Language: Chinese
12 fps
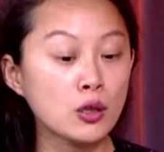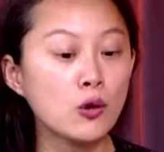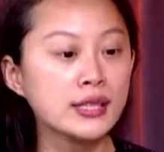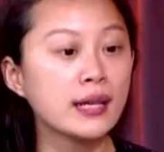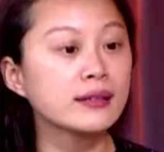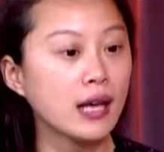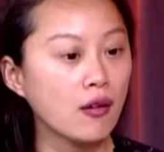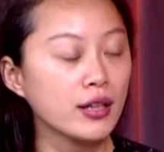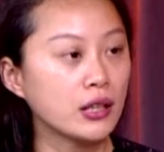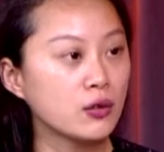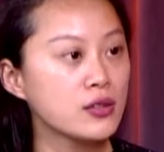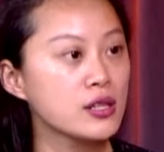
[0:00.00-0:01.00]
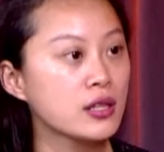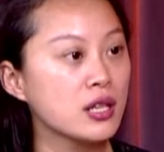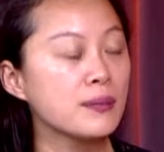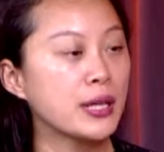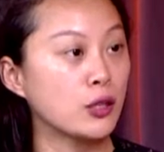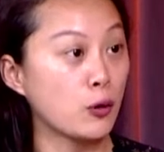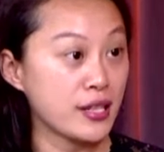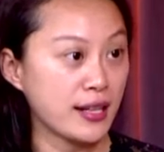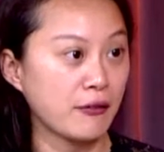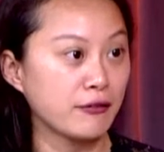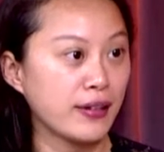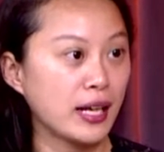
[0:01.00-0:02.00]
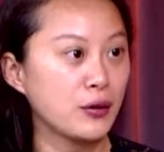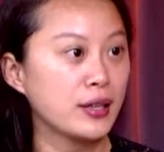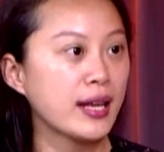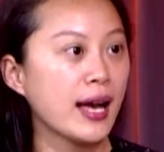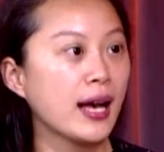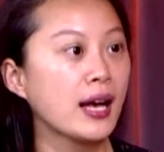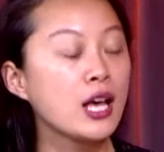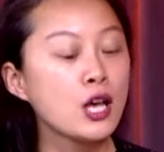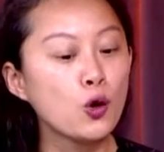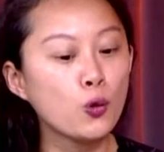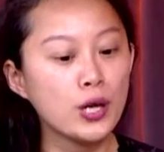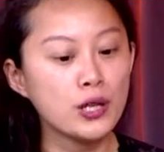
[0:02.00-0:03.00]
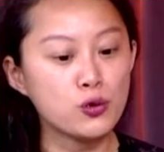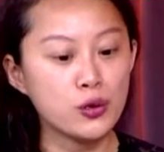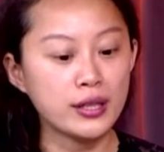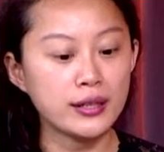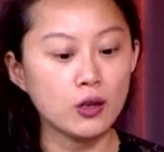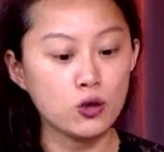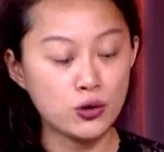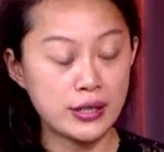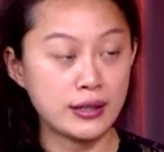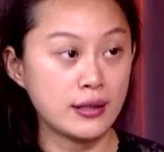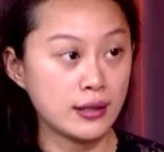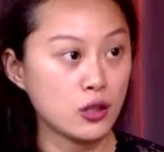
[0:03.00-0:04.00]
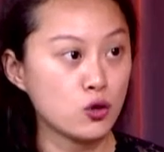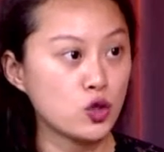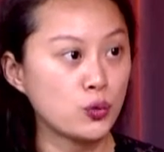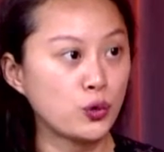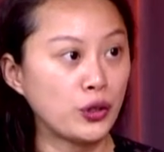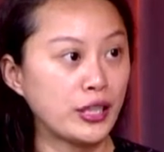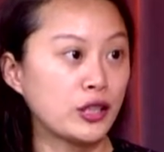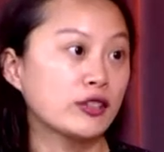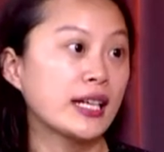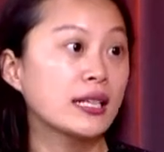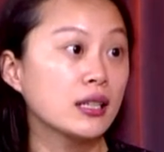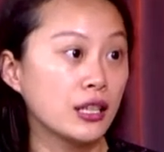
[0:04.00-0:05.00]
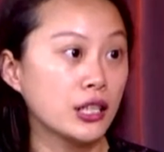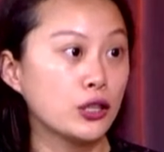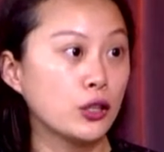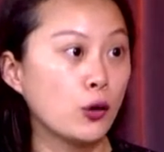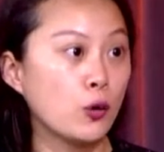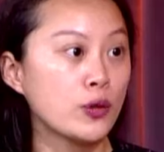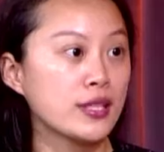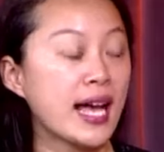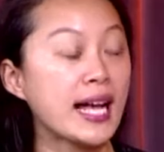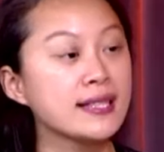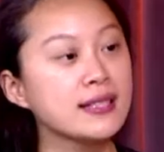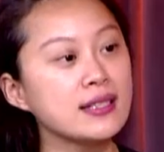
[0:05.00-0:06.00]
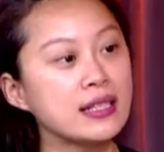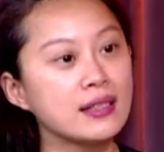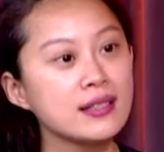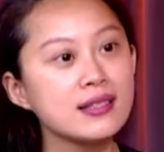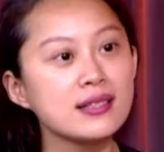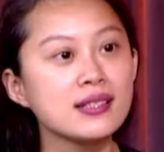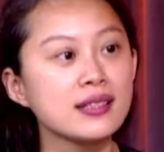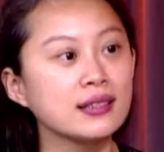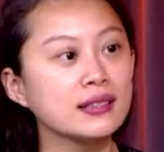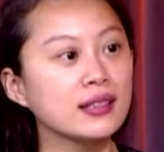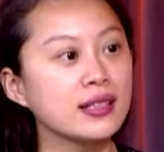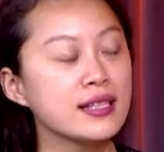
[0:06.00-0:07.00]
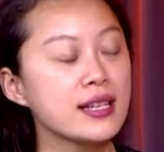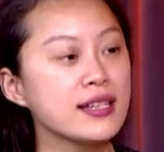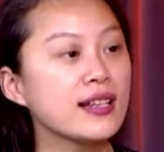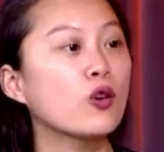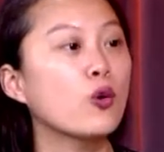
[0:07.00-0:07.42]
通常导演都是特别有想法，因为他会决定要选择这个剧目，一定有他的理由，或者他自己自身的一些相